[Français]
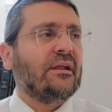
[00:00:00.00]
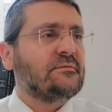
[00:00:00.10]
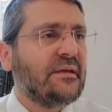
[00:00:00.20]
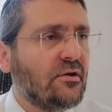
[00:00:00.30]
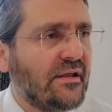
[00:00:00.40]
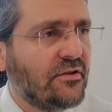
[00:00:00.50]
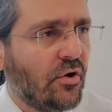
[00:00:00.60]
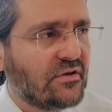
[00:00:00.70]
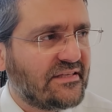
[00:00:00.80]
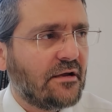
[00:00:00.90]
On a expliqué le lien de
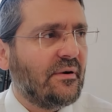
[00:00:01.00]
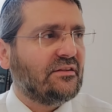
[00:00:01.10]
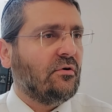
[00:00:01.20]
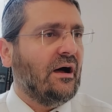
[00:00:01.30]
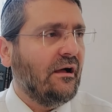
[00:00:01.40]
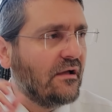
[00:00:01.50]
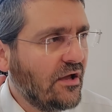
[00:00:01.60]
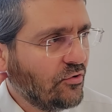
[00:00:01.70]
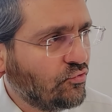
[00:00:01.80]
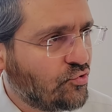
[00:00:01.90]
Osek Batora,
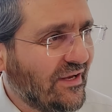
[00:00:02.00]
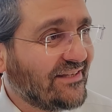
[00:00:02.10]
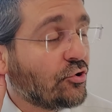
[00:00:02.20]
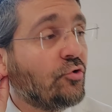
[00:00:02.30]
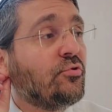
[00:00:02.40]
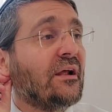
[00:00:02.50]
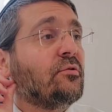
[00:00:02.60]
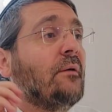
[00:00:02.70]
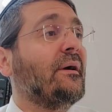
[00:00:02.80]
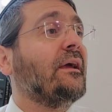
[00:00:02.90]
tout celui qui s'occupe de la
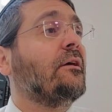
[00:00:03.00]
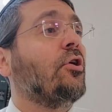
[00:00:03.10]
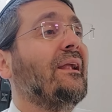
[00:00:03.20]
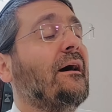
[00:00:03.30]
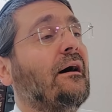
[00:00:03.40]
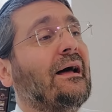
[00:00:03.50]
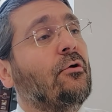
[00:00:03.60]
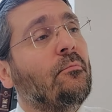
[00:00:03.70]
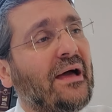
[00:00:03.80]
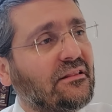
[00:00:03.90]
Torah. Il n'y a pas
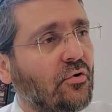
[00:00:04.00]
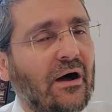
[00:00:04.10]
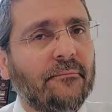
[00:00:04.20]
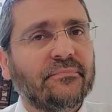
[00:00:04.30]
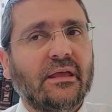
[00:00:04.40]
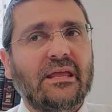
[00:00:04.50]
écrit Torah.